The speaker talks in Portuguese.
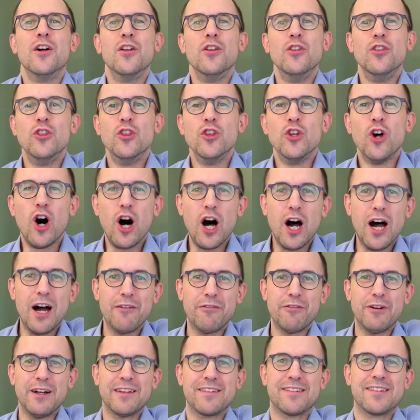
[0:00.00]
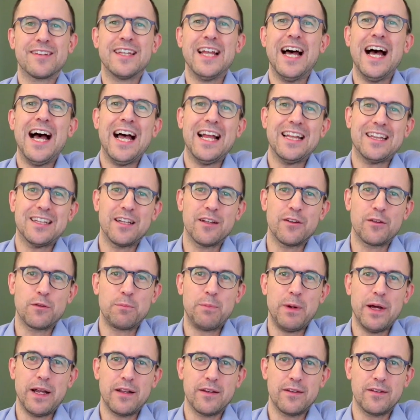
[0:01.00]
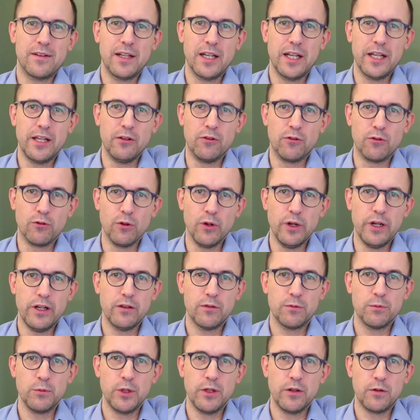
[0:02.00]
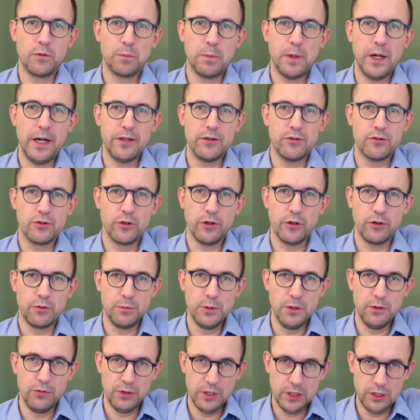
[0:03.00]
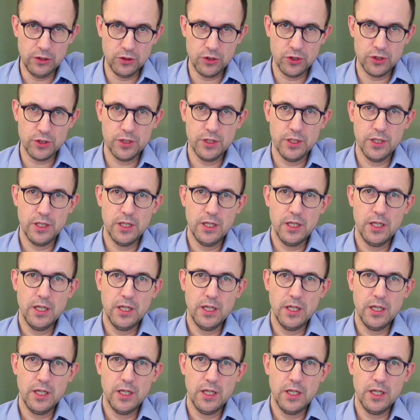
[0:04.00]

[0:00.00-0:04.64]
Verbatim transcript: novas datas para as eleições municipais de 2020.